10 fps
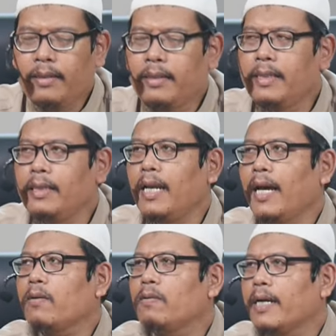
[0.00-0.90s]

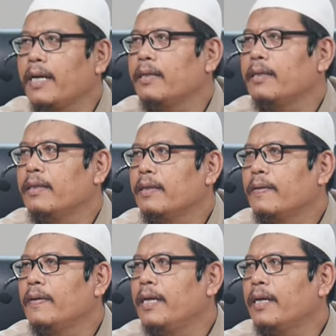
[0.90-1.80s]
dilakukan
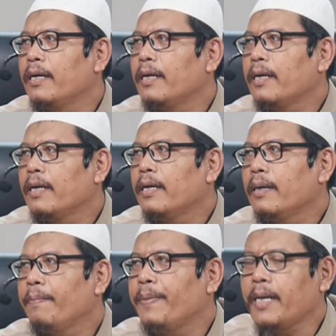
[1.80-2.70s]
oleh
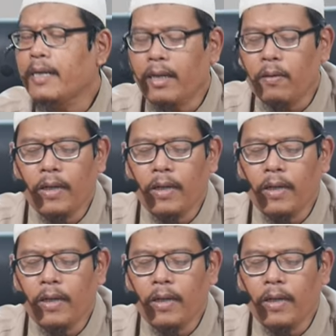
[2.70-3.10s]
para